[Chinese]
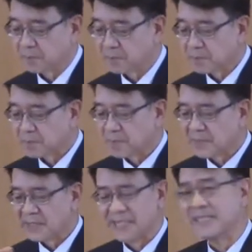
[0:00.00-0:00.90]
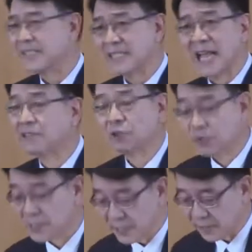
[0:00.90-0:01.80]
男人和女人
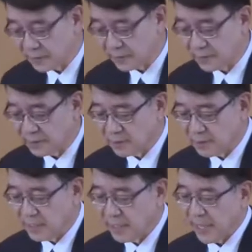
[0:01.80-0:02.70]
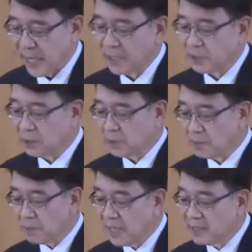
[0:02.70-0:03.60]
都有不犯
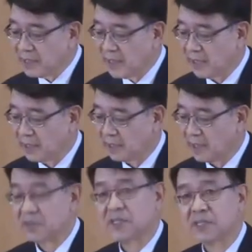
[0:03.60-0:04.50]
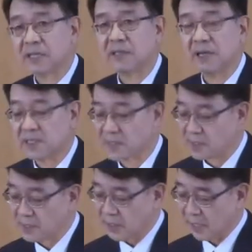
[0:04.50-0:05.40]
罪的能力，
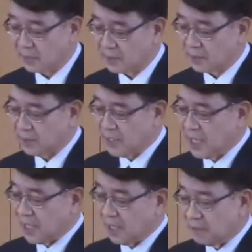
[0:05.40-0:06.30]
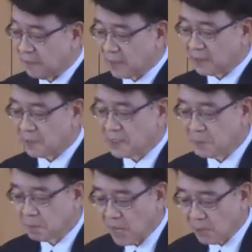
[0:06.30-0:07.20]
并且可以保持他
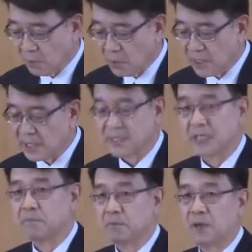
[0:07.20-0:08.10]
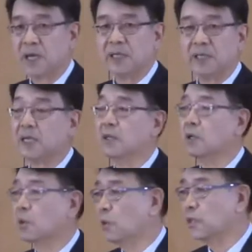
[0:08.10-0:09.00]
们无罪的状态。
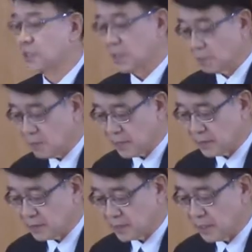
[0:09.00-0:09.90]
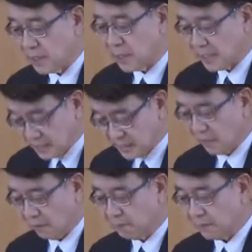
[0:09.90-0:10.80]
事实上，呃，《
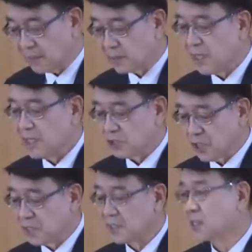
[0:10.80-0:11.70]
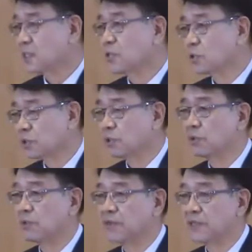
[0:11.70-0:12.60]
创世纪》第二章第
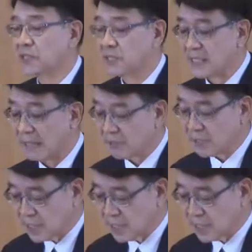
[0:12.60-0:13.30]
十七